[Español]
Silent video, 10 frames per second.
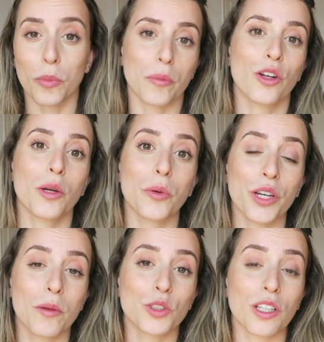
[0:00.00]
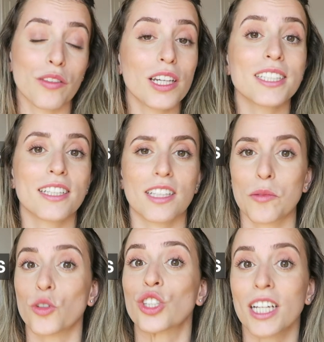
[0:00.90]
primero que podríamos decir es que
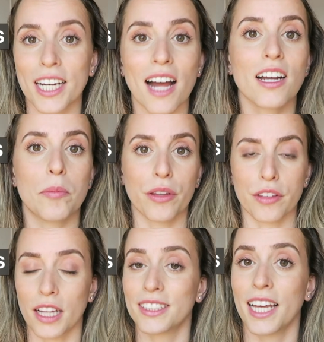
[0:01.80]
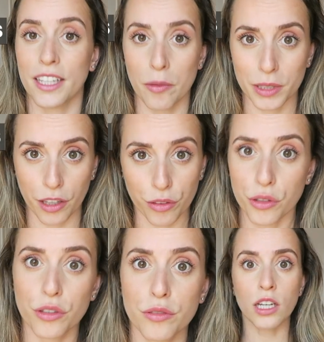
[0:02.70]
tenemos gran capacidad de
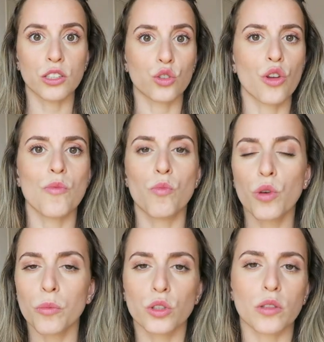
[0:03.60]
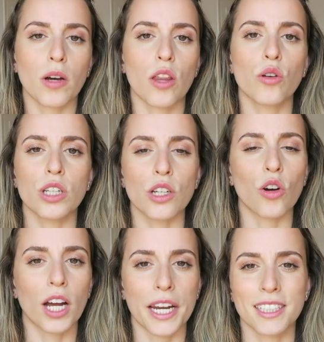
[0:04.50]
adaptación, que estoy muy motivado y
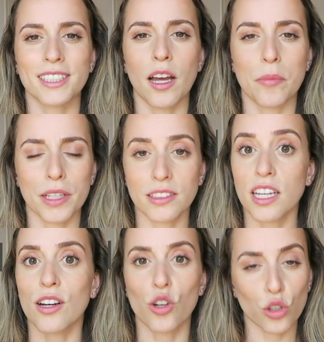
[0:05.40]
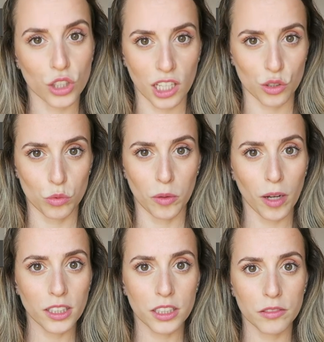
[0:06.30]
con ganas de aprender cosas
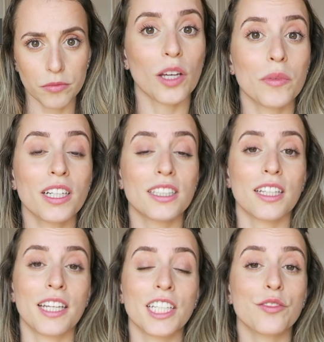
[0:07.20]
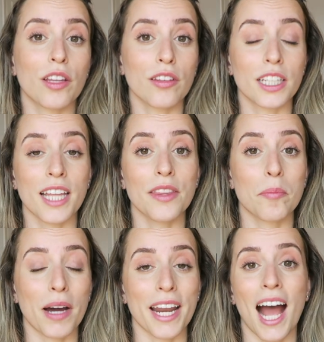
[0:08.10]
nuevas. También que tenéis facilidad
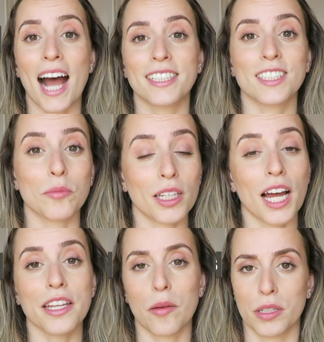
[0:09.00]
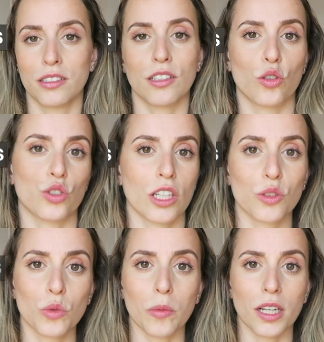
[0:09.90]
para asimilar y aprender
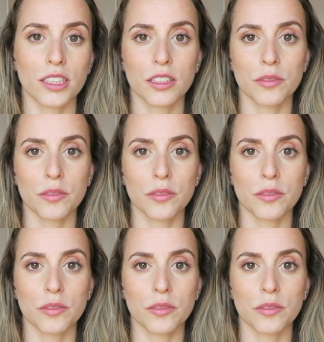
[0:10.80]
cosas nuevas.